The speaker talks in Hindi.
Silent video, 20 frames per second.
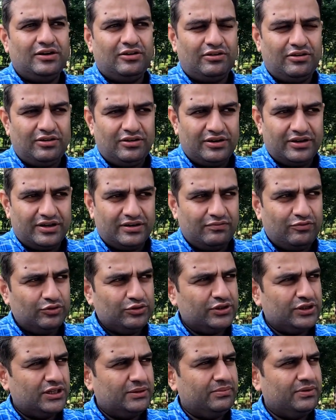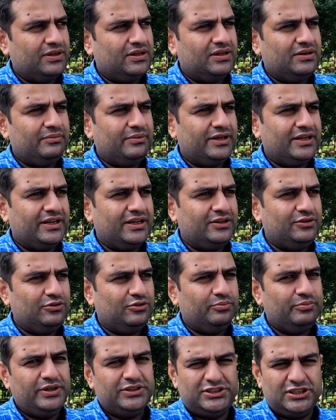और वो तकरीबन मेरे
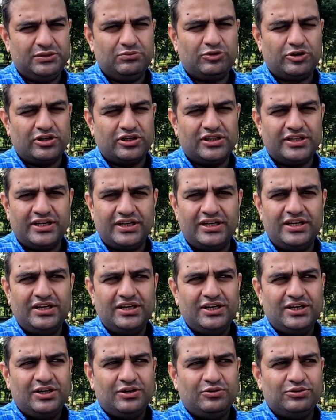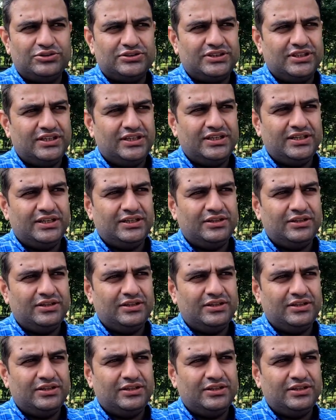जो बेसिक मॉडल था उससे